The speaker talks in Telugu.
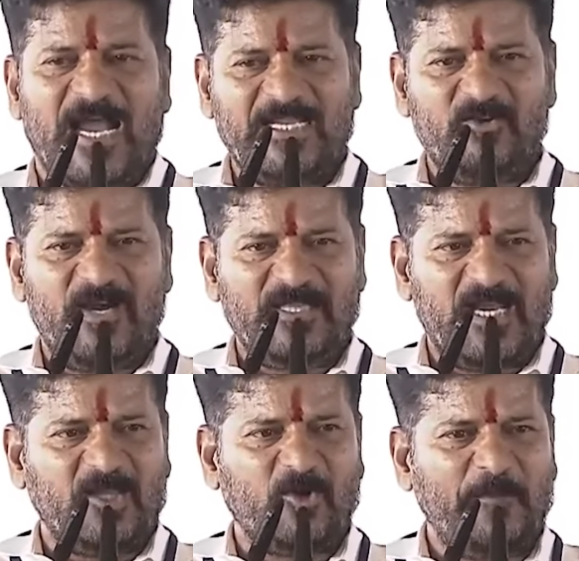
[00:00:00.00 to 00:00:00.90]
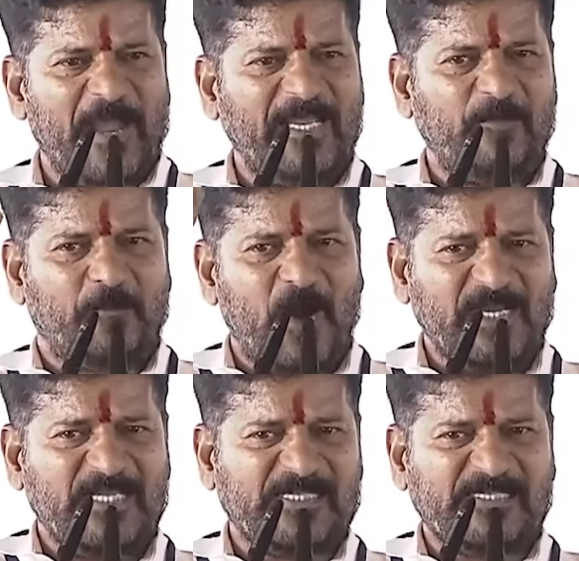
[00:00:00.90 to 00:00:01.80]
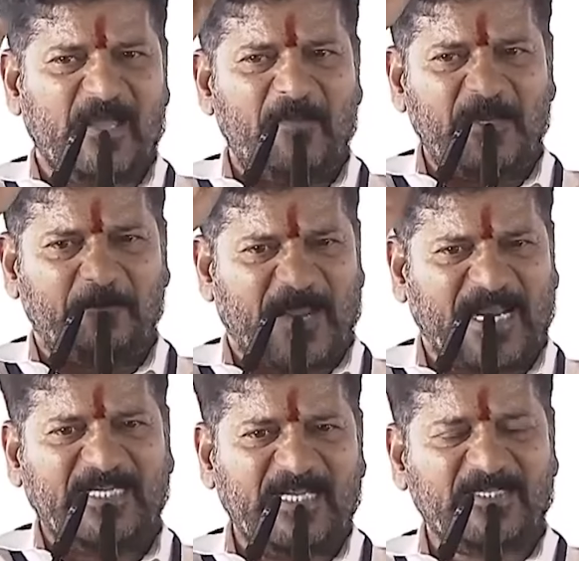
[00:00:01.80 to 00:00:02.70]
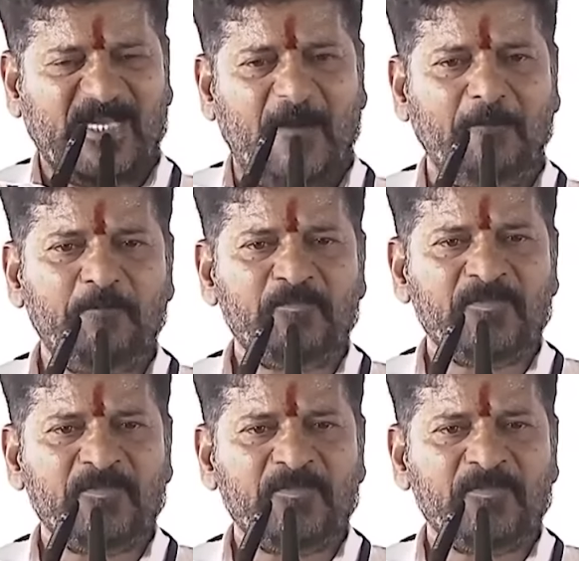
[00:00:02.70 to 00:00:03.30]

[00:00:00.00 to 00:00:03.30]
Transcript: ఐదు వందల రూపాయలు బోనస్ ఇస్తామని ప్రకటించినాం